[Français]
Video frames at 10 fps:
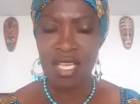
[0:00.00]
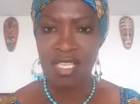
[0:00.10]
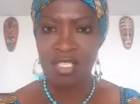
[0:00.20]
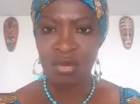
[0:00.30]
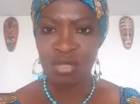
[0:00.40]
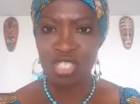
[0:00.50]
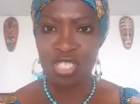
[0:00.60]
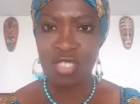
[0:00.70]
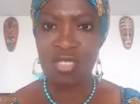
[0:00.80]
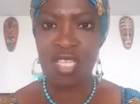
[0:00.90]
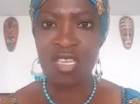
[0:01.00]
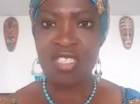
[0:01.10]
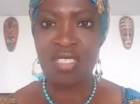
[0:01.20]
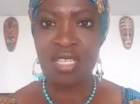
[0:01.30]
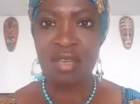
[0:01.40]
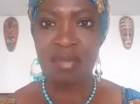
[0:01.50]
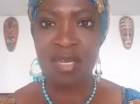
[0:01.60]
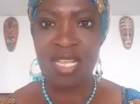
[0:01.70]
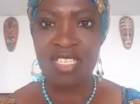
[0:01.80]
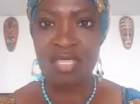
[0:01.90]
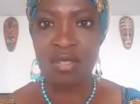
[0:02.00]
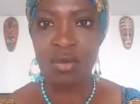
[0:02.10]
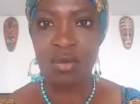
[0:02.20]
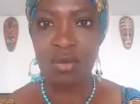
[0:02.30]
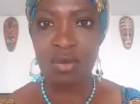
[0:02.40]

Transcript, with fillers: Et ils ont chanté ensemble la chanson.